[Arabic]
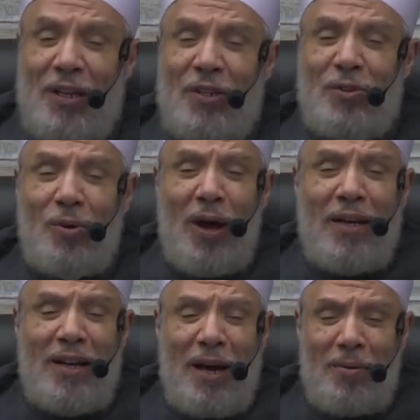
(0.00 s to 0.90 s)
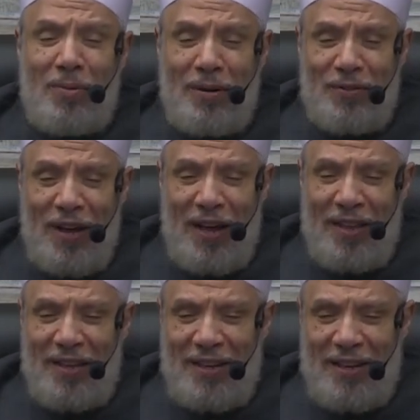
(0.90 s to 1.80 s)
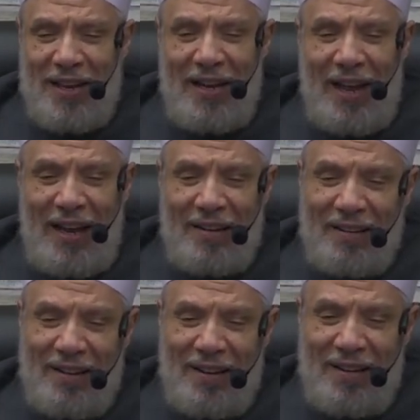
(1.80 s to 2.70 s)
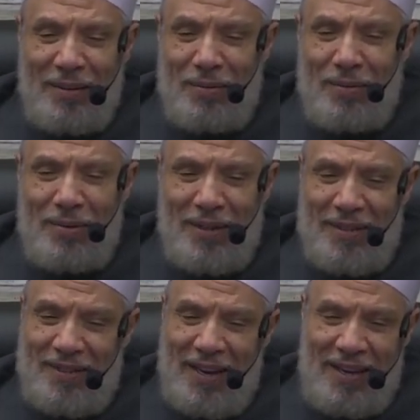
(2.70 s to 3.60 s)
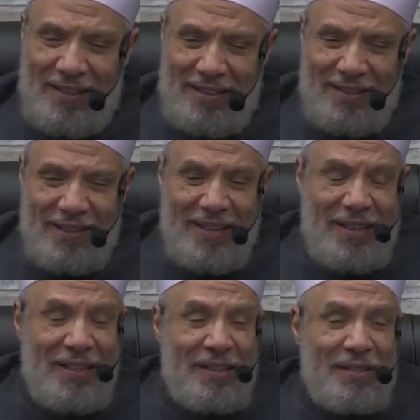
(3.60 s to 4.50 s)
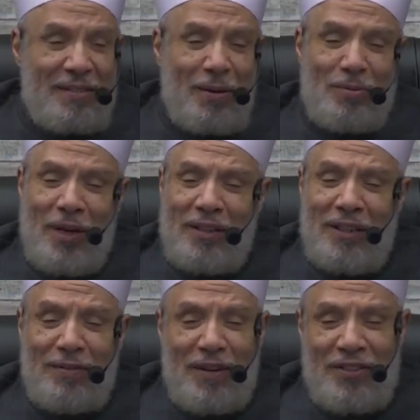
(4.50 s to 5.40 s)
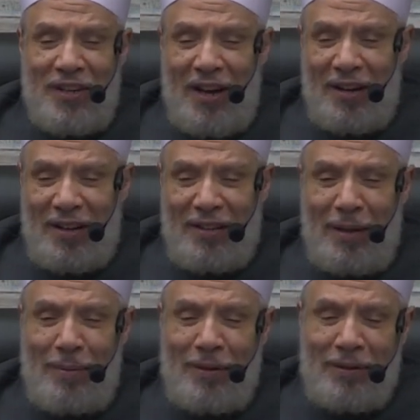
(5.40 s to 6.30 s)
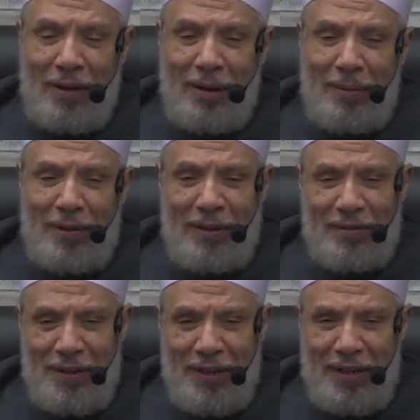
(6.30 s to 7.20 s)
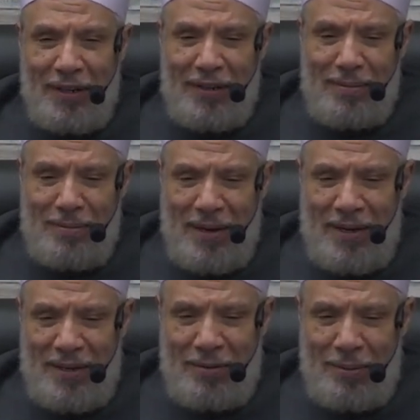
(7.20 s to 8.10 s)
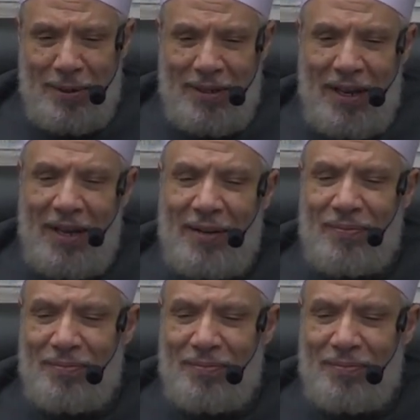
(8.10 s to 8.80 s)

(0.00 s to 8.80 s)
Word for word: السؤال الأول في هذه الحلقة يقول السائل زوجتي فجأة قدمت طلب التفريق بيني وبينها